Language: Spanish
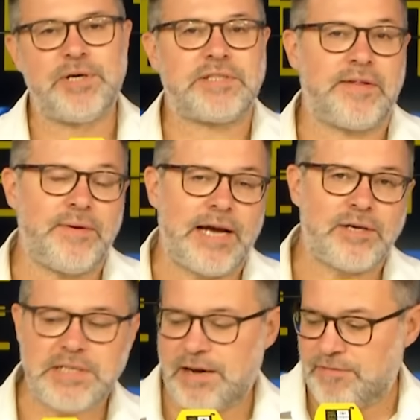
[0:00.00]
Pues te digo una
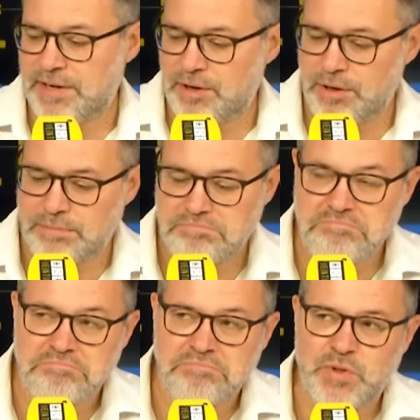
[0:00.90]
cosa, Feijó,
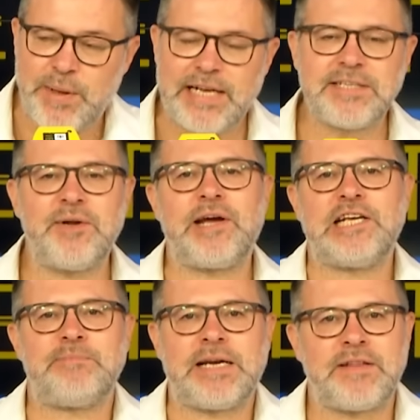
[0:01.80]
mm, tú verás si no
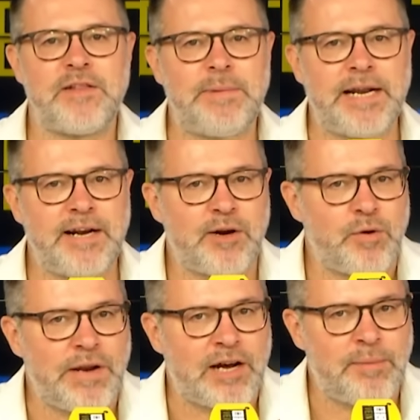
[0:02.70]
quieres participar en el
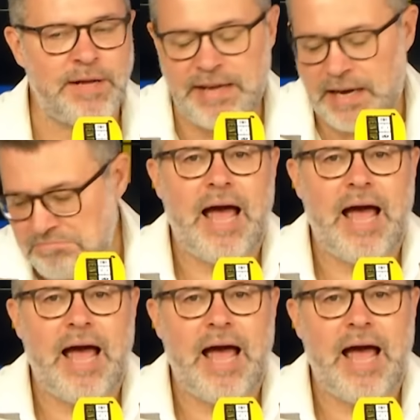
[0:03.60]
Club de la Comedia.